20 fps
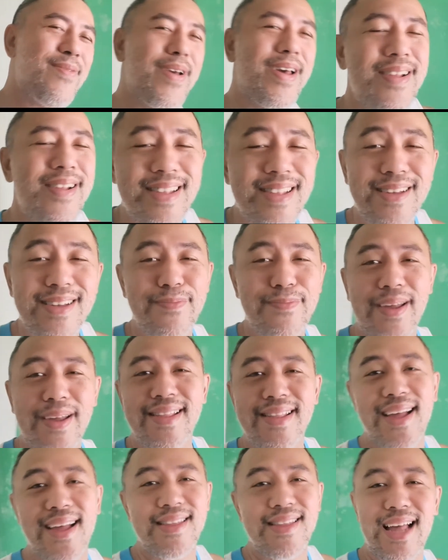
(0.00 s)
eh, pero hindi pa
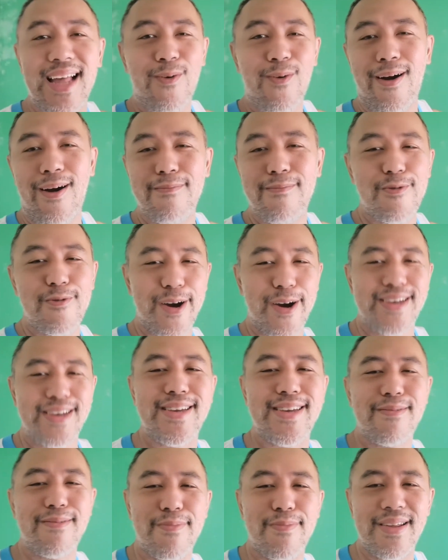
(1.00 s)
rin natin hawak ang buhay,
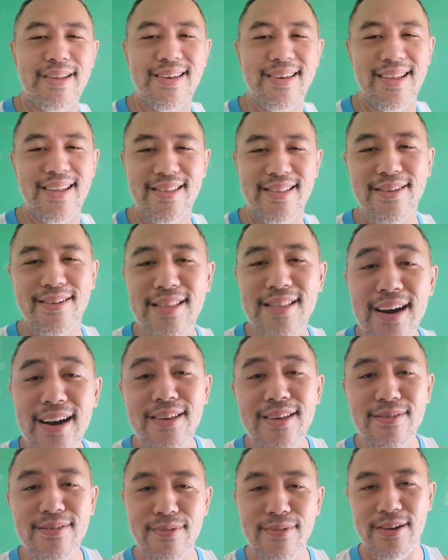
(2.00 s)
syempre. Yan. Yan lang
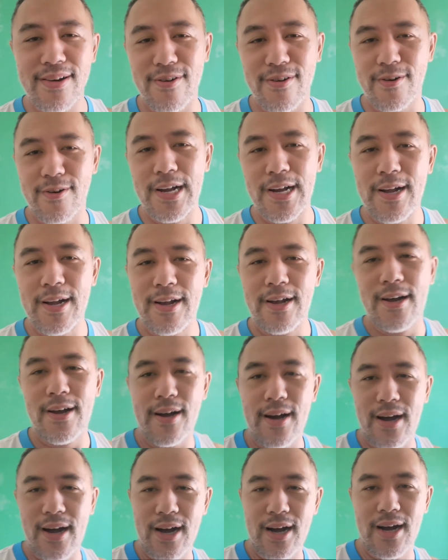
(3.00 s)
yung ano,
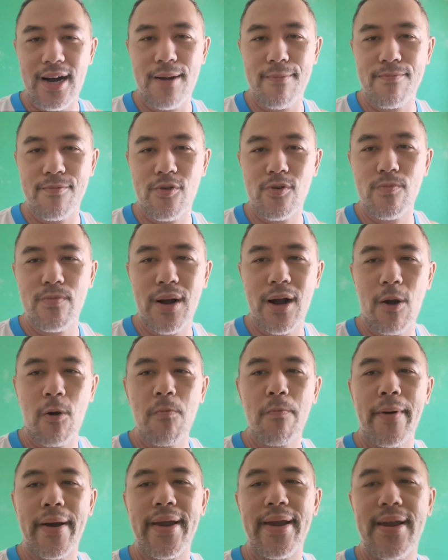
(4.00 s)
um, kung baga
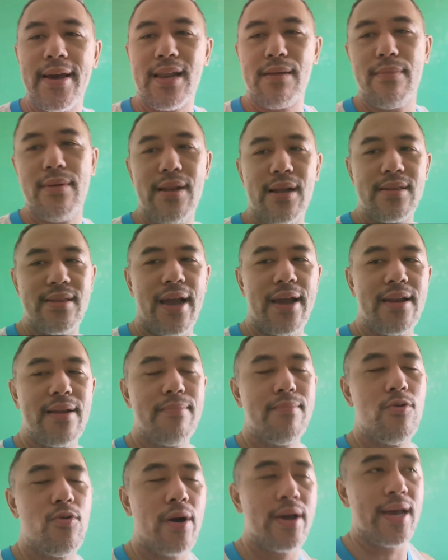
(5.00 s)
kung pahihiramin lang tayo
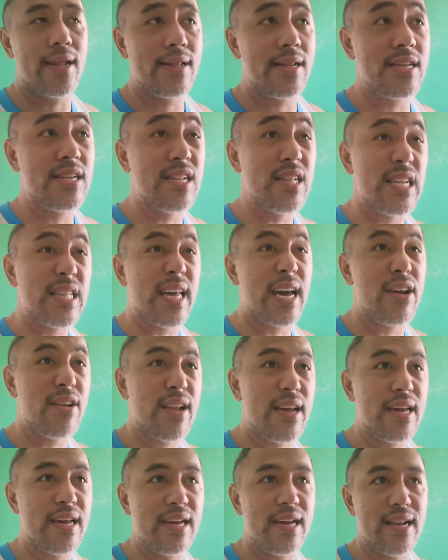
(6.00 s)
ng buhay, at least hindi tayo
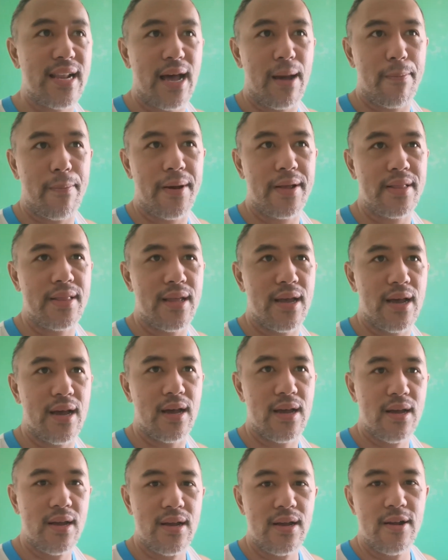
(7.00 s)
nahihirapan
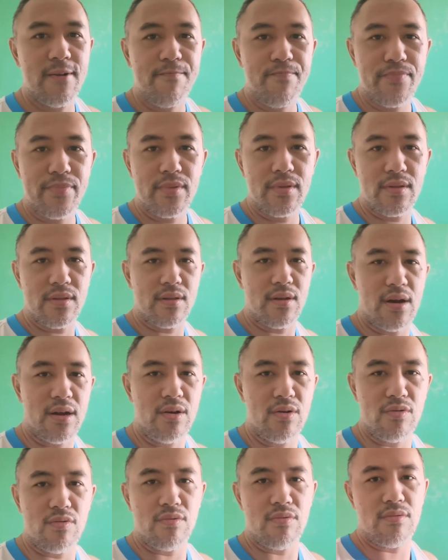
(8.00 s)
na,
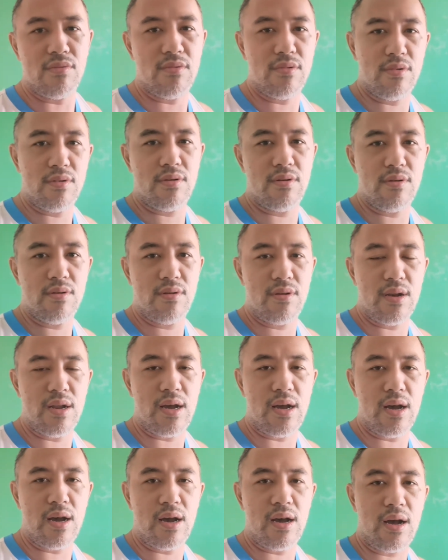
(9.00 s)
ano,
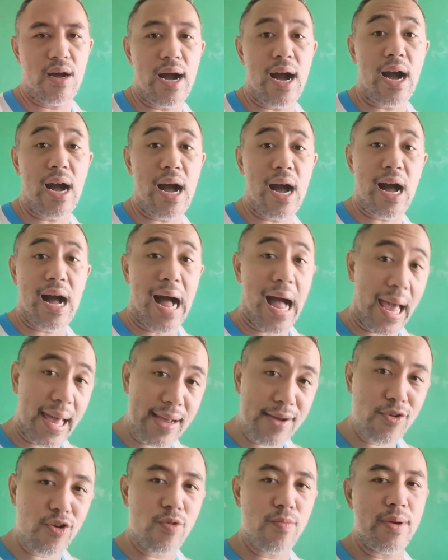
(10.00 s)
na
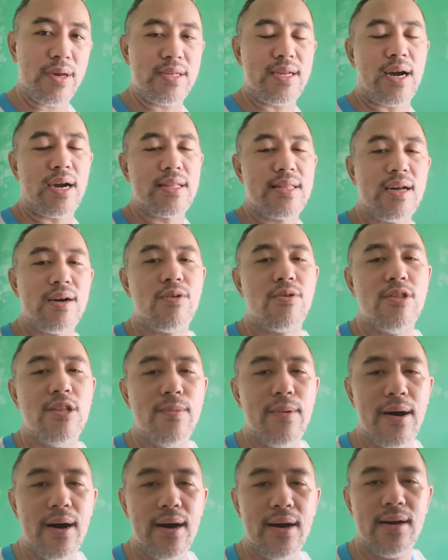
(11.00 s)
kakakain ko, may sakit ako,
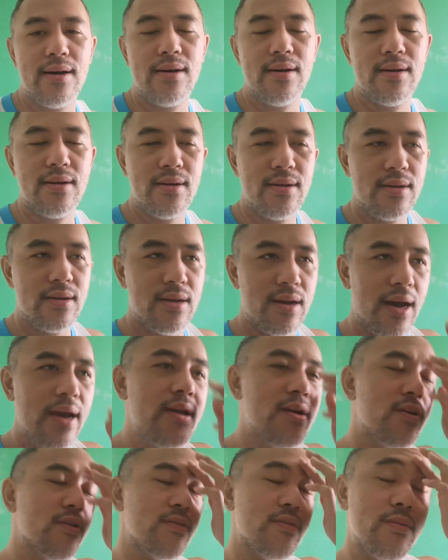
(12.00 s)
di ba?
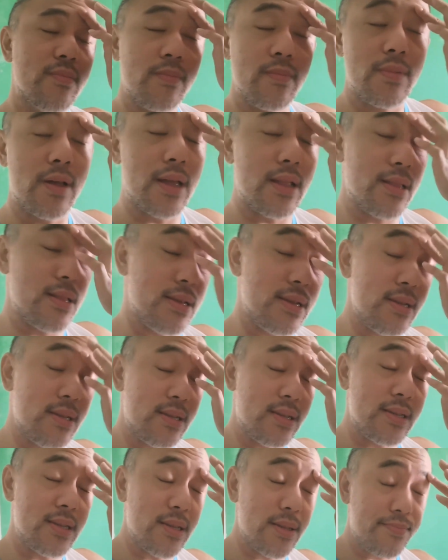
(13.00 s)
Ayun, at
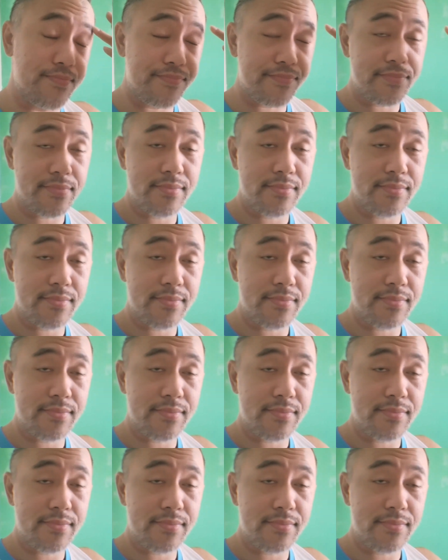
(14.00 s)
least.